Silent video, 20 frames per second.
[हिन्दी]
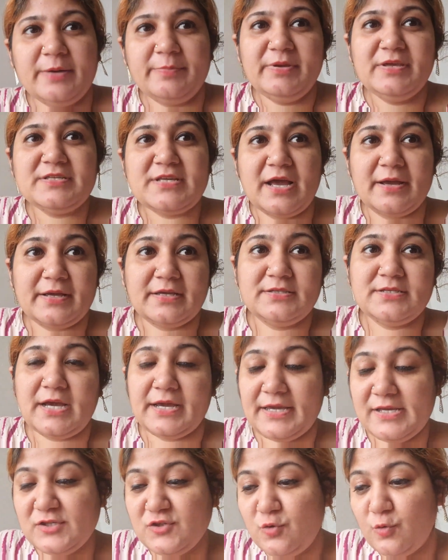हबी जा
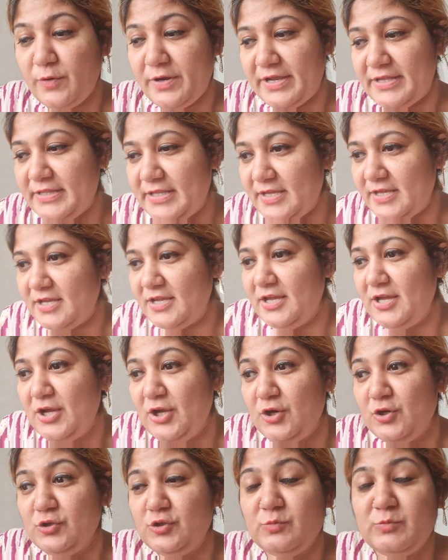जाके सो गए थे
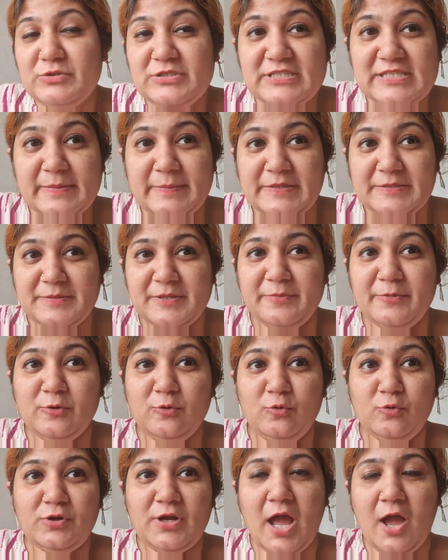तो मुझे समझ में आया
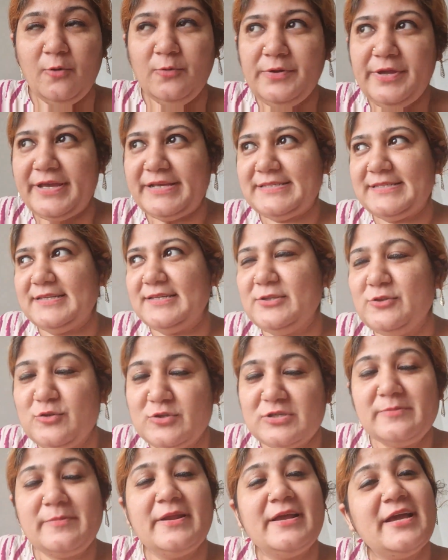उनको उठाऊँ कैसे
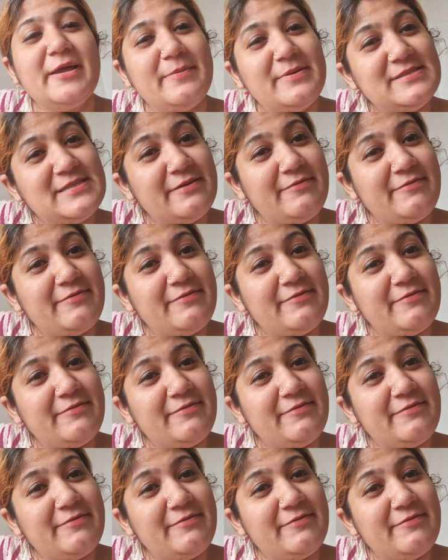तो फिर मैंने घर में